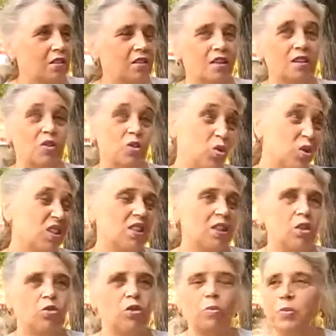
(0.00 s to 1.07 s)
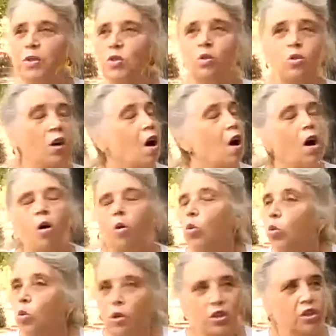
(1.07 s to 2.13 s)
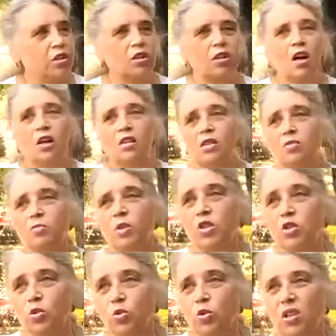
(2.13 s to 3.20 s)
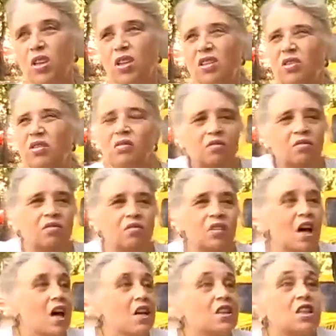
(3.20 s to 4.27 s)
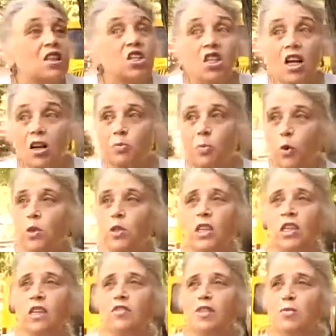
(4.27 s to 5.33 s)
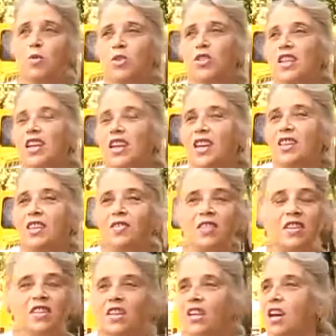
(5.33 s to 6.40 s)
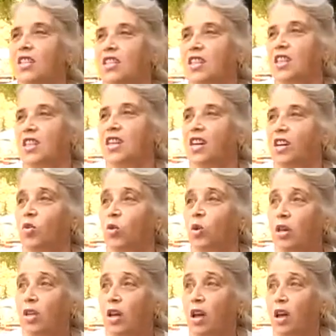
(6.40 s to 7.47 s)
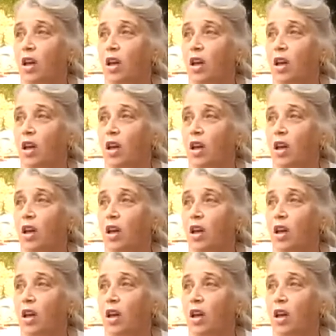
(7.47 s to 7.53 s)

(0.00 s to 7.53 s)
Я раз езжу на поселок, очень грязно в маршрутках, Дышать просто невозможно летом, вентиляции никакой.